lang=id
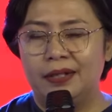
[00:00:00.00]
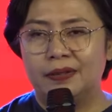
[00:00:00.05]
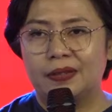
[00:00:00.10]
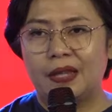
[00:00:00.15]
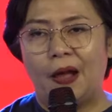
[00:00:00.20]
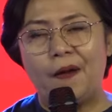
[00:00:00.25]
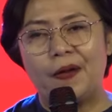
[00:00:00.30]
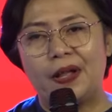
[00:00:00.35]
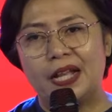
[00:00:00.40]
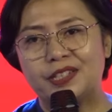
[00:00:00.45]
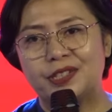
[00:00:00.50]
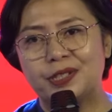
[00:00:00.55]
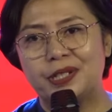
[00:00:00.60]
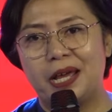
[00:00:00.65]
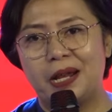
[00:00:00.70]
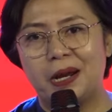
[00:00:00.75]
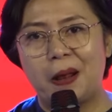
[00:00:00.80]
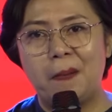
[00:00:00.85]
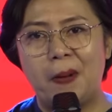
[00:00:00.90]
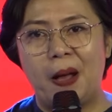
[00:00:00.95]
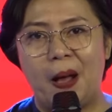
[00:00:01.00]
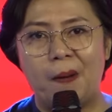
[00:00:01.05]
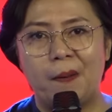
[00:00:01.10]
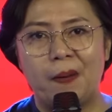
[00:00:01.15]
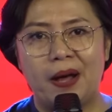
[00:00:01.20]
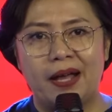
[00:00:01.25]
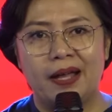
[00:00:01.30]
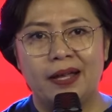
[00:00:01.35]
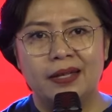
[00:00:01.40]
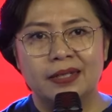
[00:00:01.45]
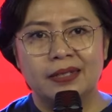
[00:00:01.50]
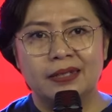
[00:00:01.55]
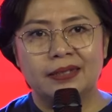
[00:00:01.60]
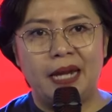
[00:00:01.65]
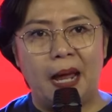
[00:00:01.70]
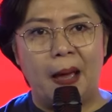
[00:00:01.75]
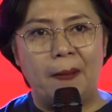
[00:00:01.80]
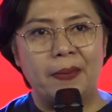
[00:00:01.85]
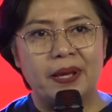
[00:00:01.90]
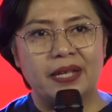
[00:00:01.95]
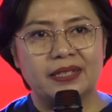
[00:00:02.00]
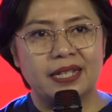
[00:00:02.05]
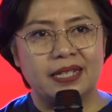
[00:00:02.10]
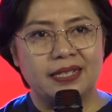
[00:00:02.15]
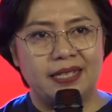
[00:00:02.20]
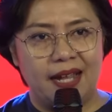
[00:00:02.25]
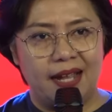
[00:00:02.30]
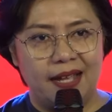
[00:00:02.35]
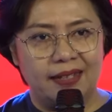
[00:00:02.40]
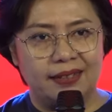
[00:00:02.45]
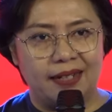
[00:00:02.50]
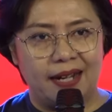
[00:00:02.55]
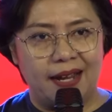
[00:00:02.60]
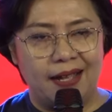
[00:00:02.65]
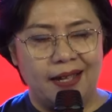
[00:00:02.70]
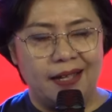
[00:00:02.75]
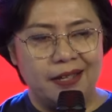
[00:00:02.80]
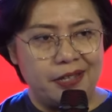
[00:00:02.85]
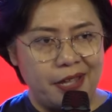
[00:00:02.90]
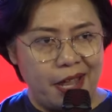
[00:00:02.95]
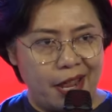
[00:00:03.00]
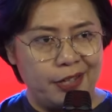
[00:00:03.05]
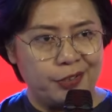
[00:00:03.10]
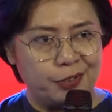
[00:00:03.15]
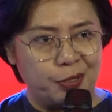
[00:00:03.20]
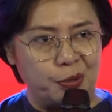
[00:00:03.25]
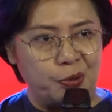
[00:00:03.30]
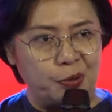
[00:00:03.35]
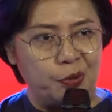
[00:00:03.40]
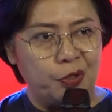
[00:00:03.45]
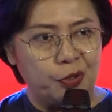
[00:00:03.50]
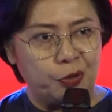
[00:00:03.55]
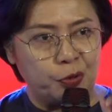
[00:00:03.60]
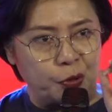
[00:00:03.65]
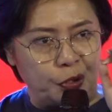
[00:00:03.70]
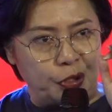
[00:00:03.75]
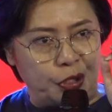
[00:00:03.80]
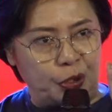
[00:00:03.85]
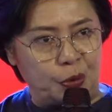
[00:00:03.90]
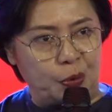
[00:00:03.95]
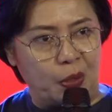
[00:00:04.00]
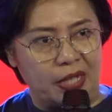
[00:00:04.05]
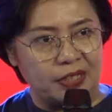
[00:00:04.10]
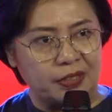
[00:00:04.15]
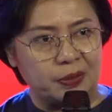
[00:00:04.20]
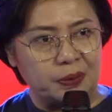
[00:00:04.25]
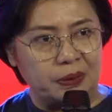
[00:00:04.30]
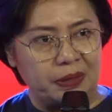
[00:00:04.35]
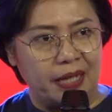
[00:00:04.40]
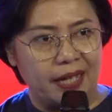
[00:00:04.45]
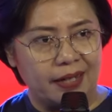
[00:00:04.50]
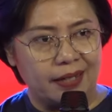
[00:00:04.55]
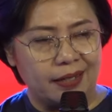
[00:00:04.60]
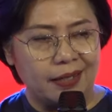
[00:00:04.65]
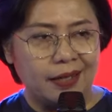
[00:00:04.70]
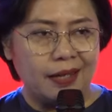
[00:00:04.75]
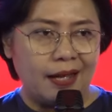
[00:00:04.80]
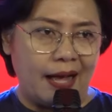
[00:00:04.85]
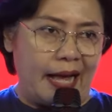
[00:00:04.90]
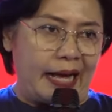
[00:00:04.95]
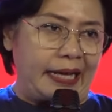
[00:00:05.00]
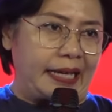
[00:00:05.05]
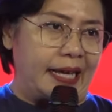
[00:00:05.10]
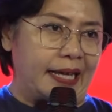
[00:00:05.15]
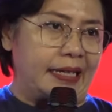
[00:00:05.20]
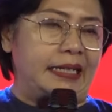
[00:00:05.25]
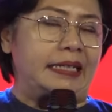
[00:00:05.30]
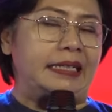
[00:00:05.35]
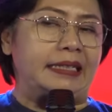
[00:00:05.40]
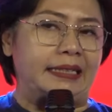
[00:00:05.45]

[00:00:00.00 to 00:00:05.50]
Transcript: Tahukah saudara bahwa damai sejahtera yaitu tujuan Tuhan akan